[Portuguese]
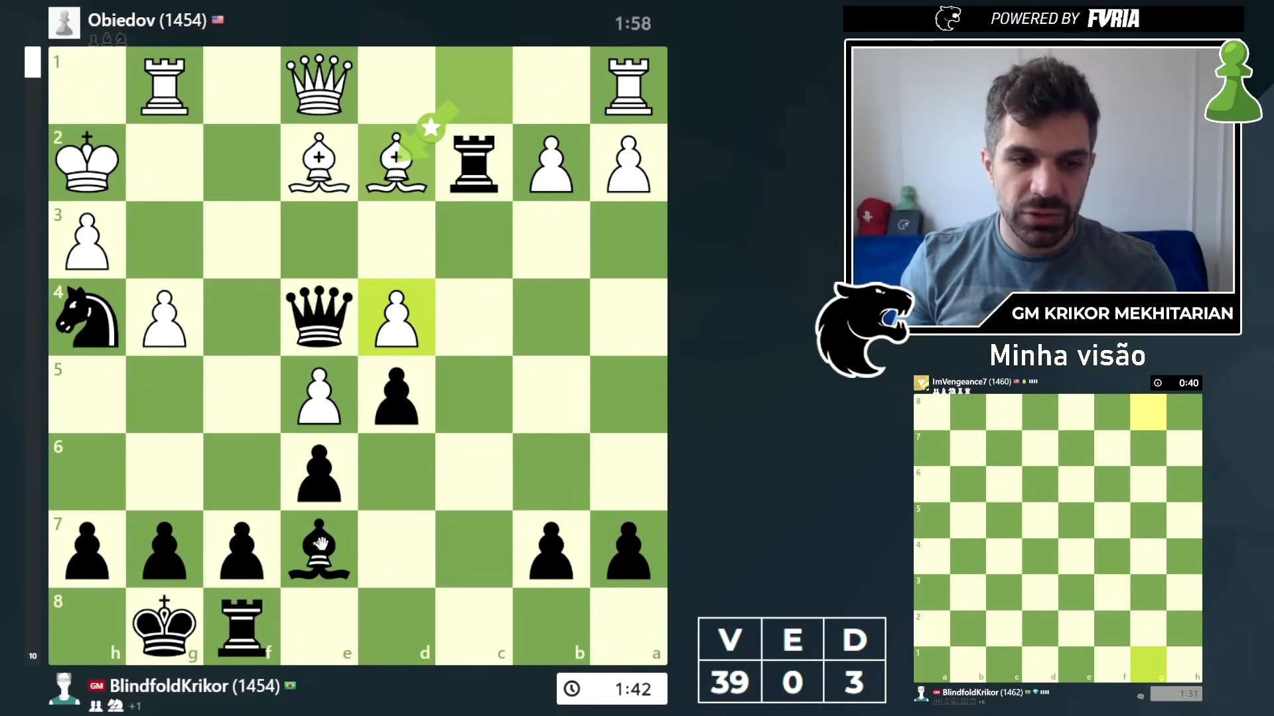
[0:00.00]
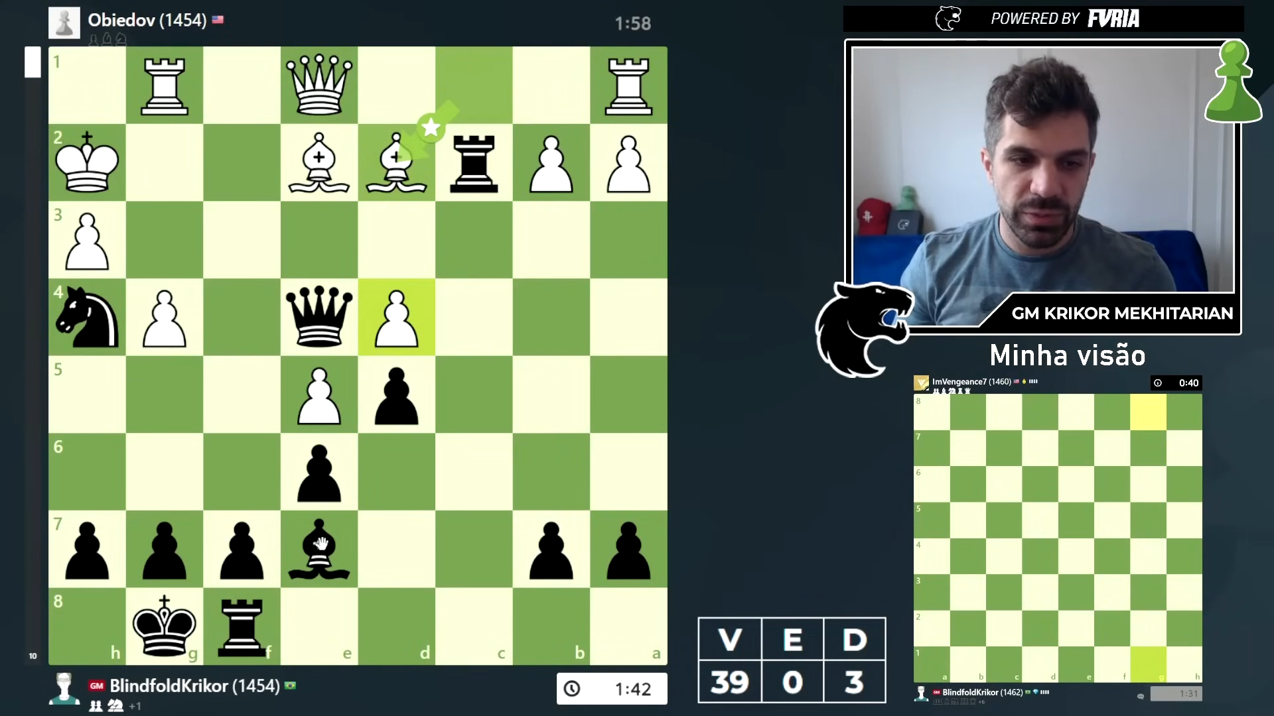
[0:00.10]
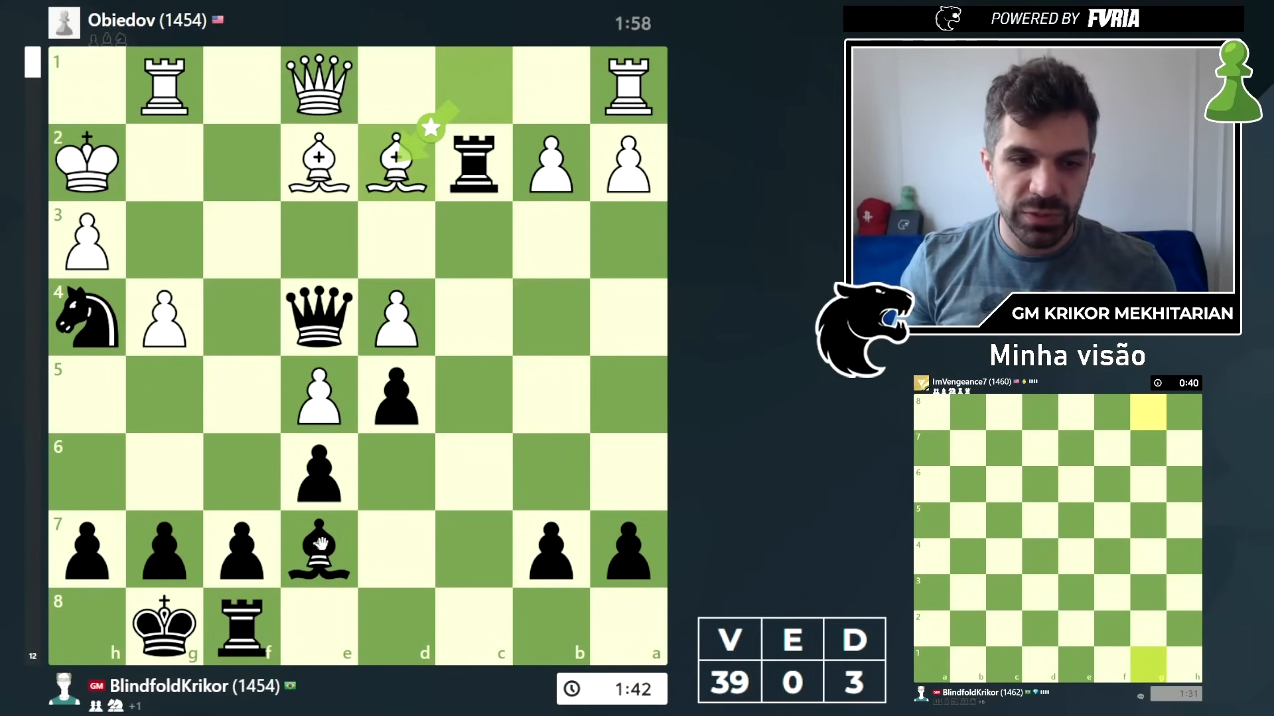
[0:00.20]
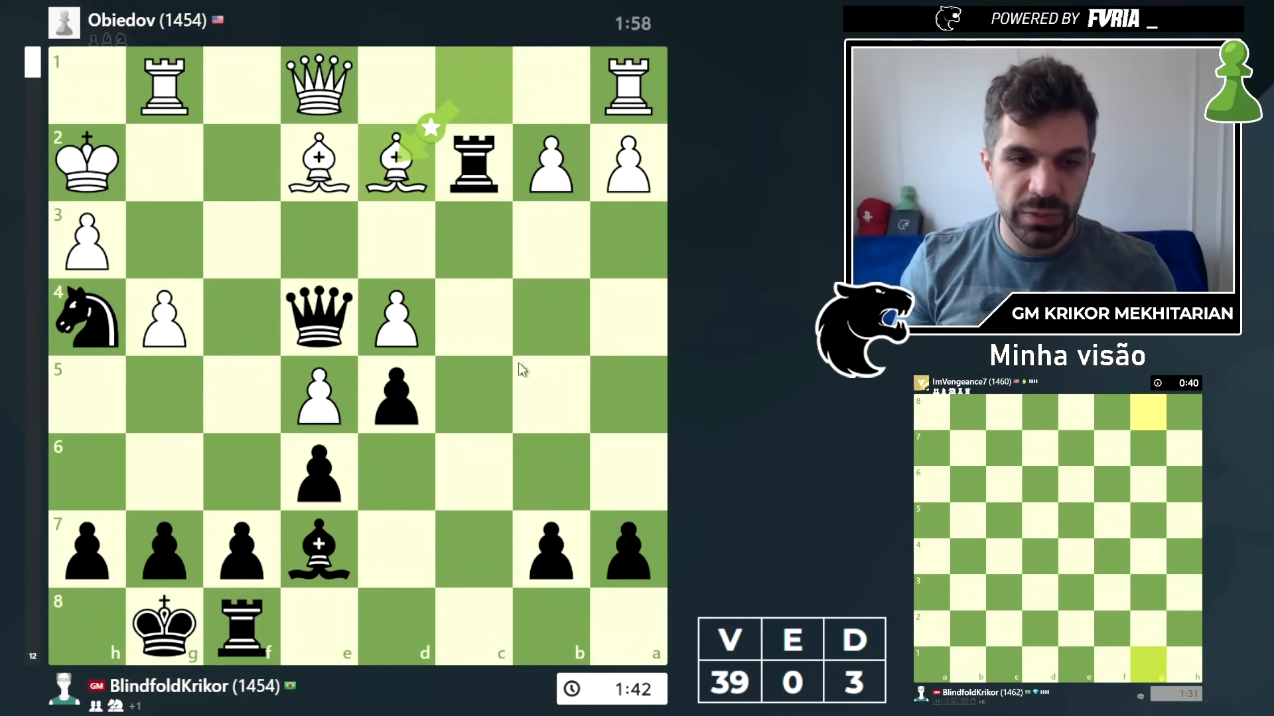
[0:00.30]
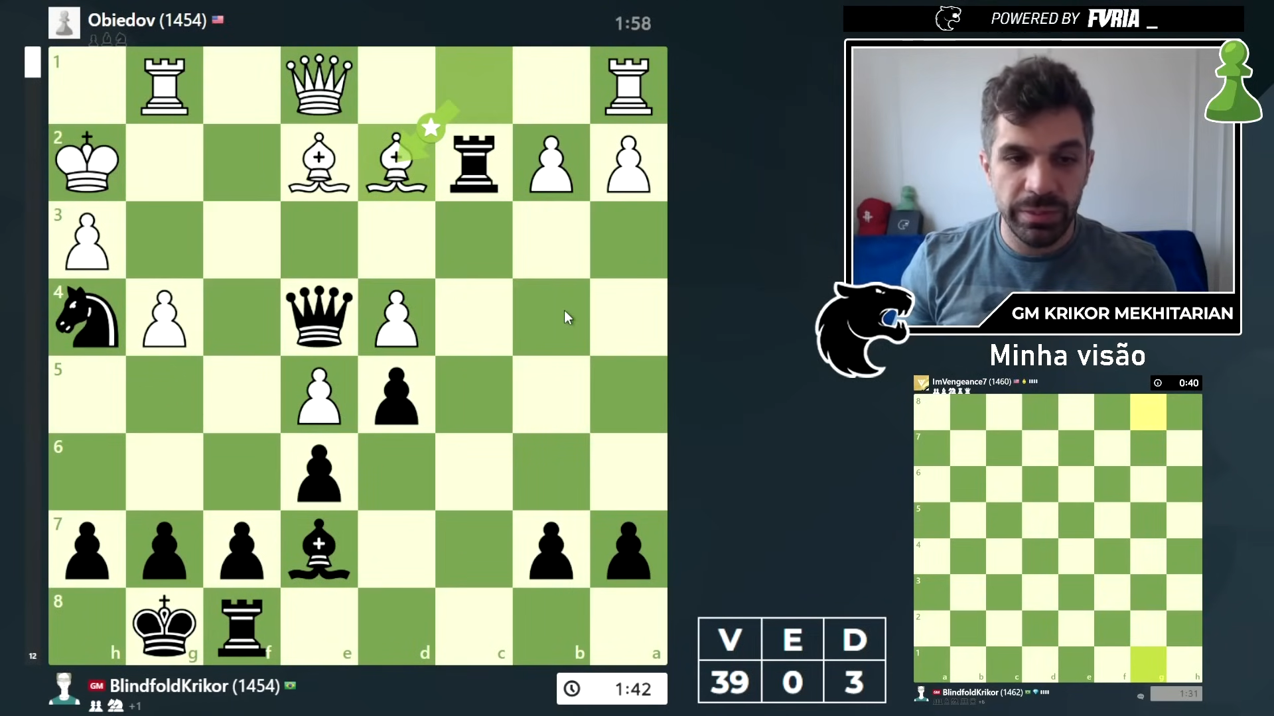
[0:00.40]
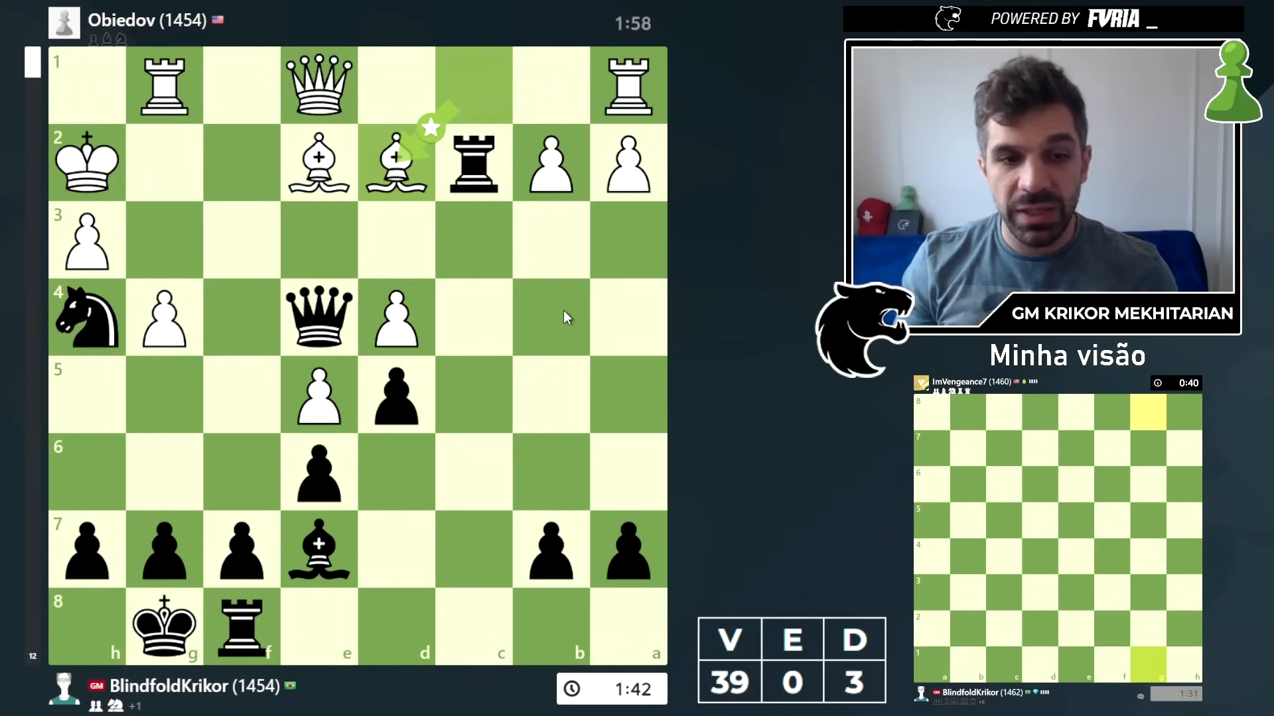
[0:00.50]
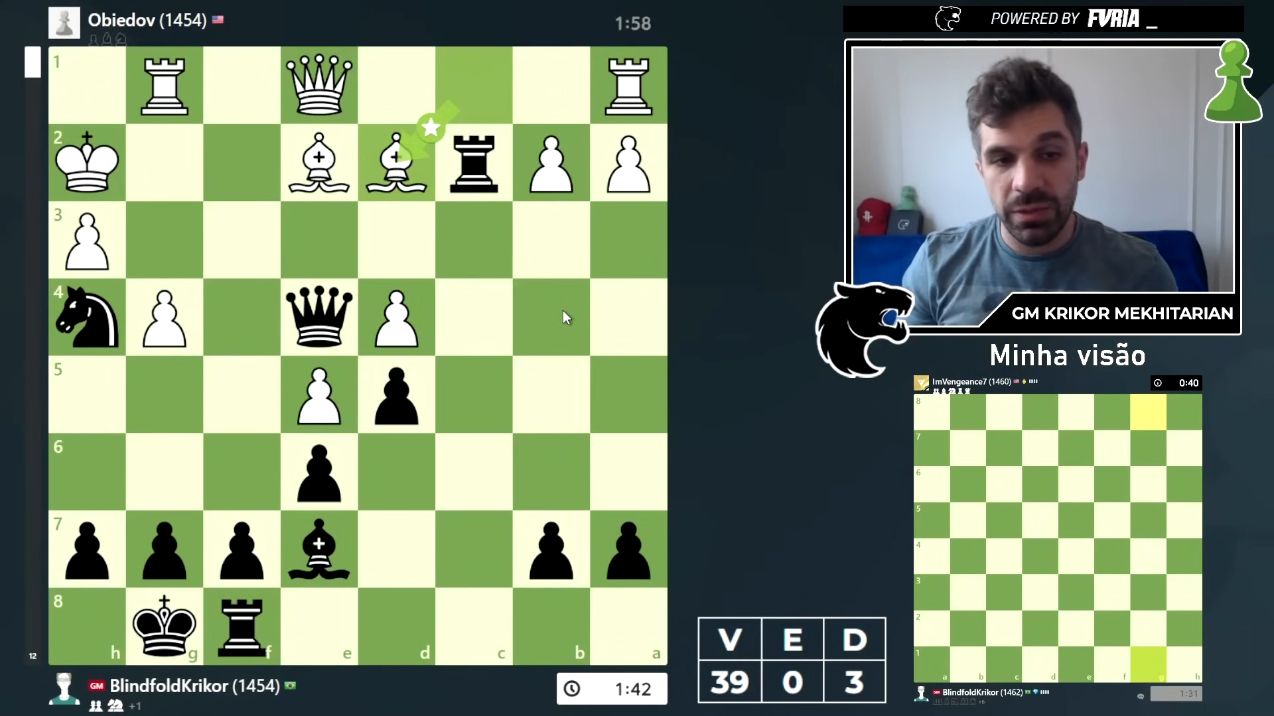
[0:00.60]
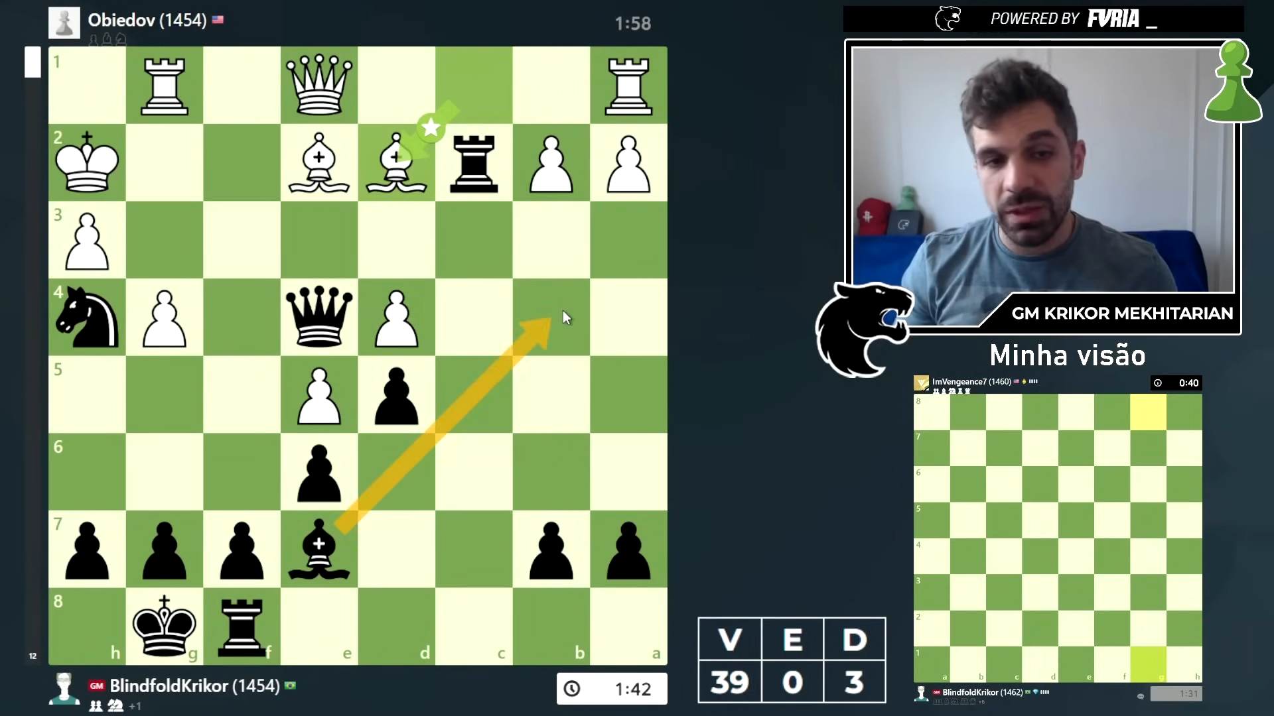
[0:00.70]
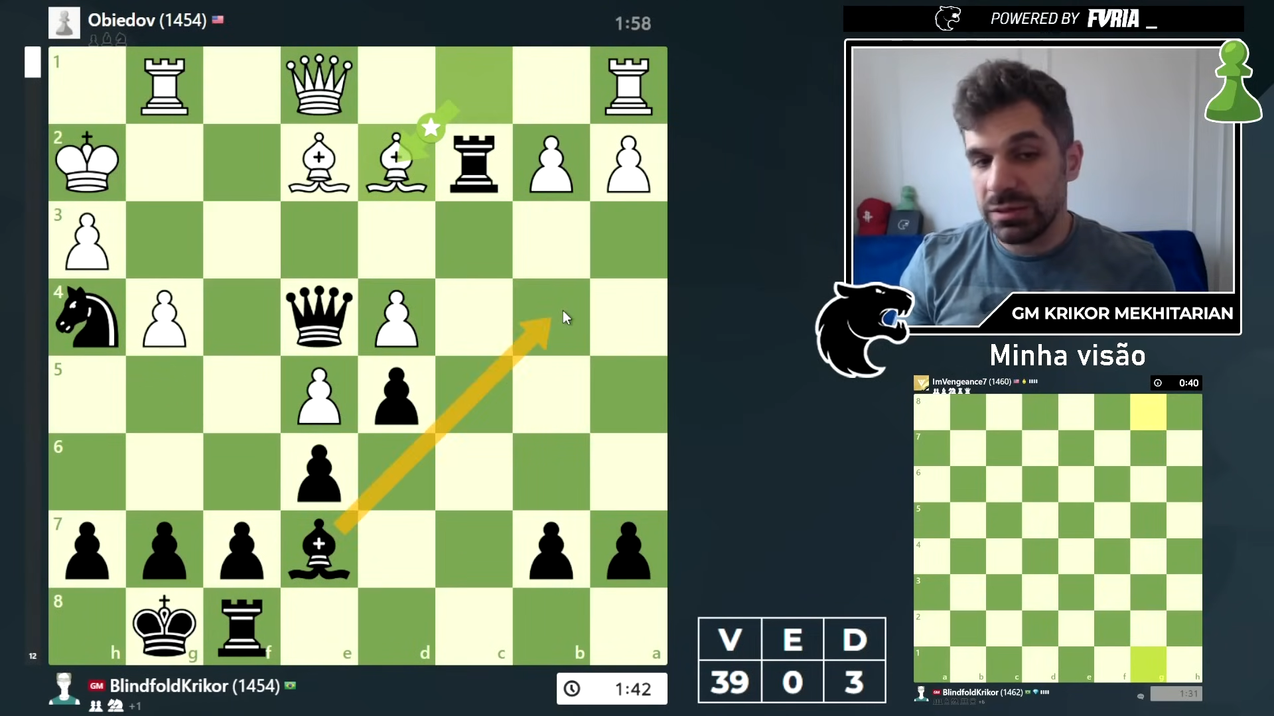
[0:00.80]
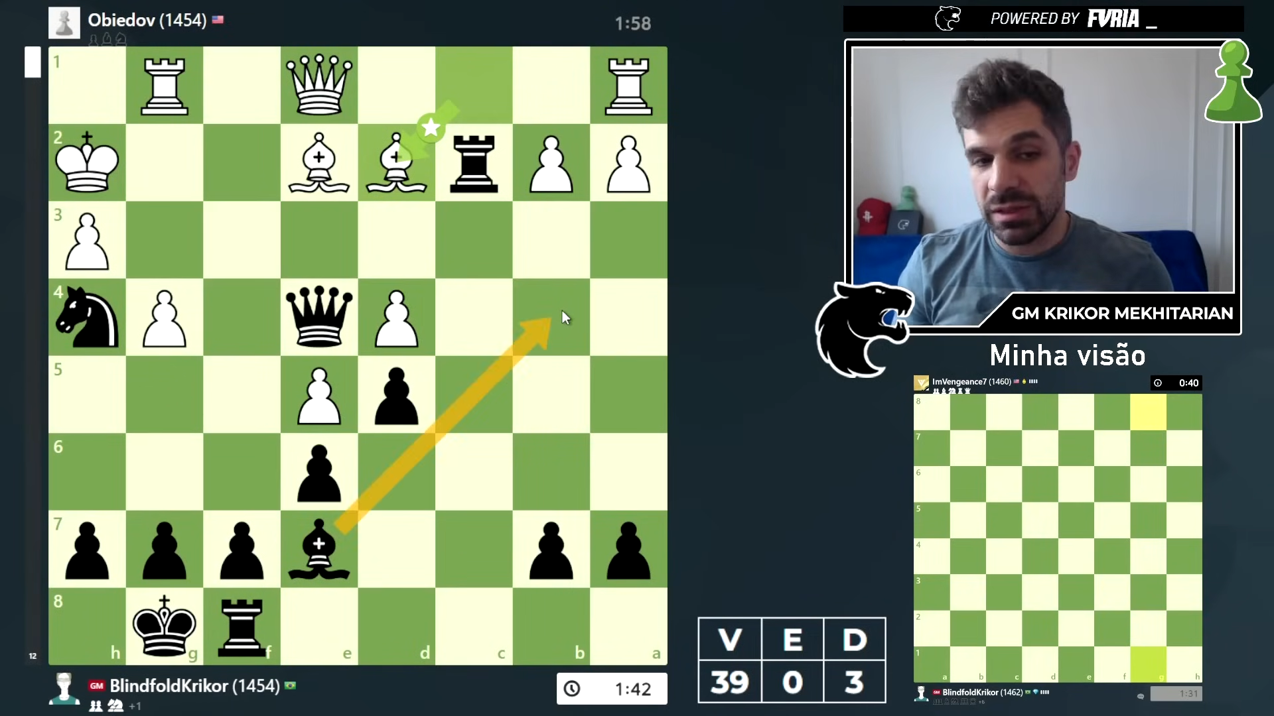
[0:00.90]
bispo B4